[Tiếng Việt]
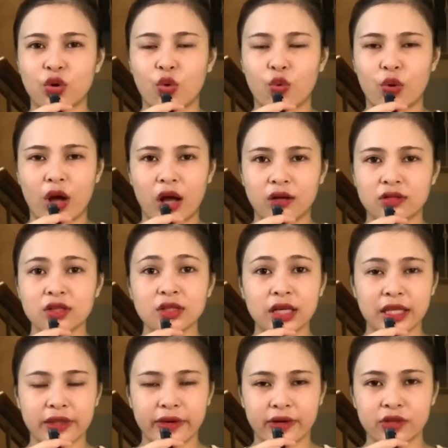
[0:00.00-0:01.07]
thù hận, rất
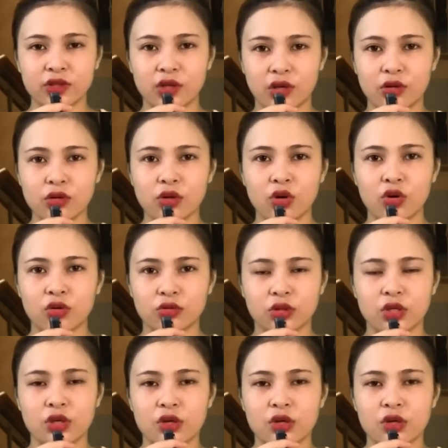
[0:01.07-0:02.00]
là giận dữ luôn.